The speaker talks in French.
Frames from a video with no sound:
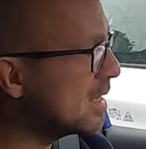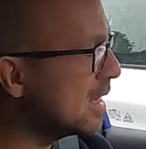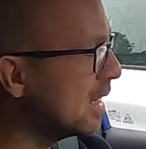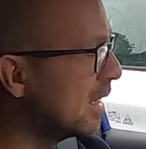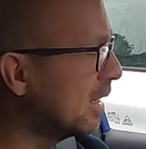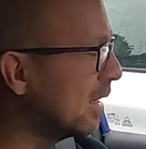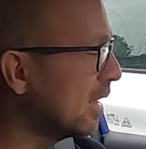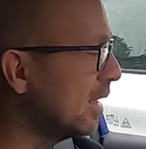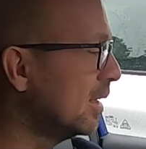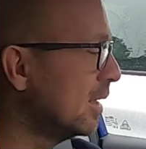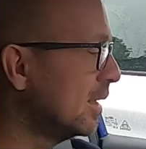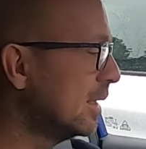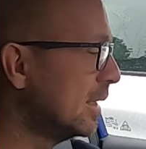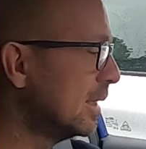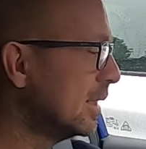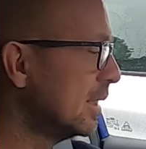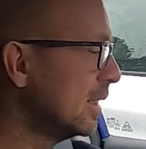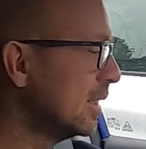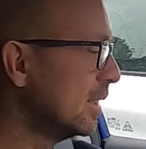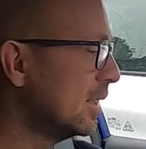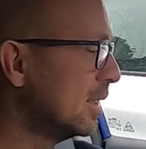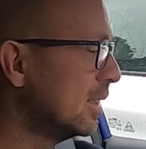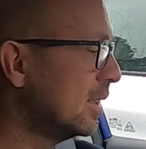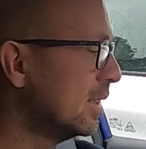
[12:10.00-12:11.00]
le gris.
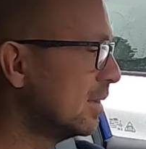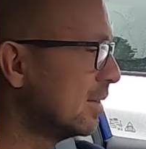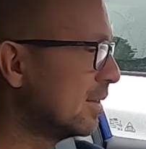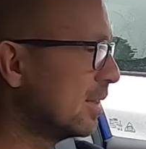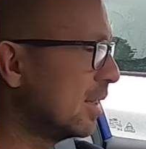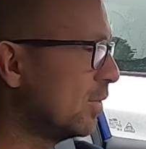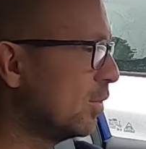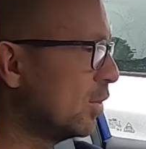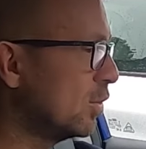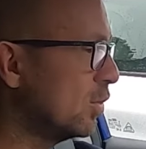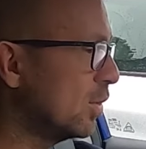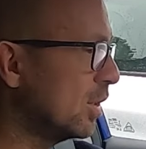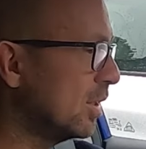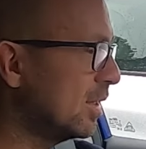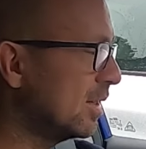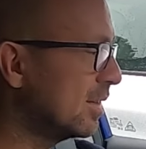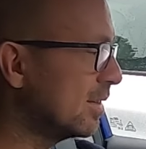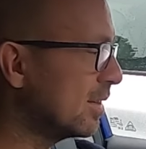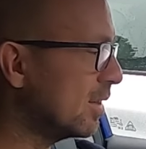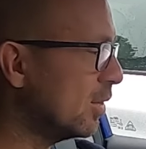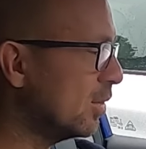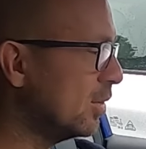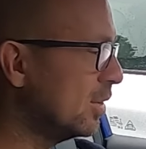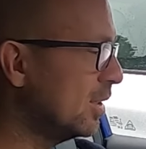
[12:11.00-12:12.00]
Cette voiture est
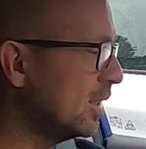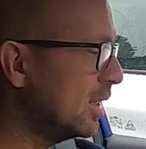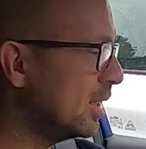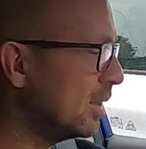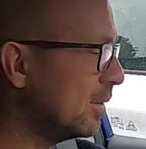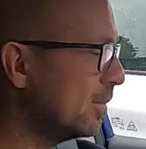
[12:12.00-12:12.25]
extraordinaire.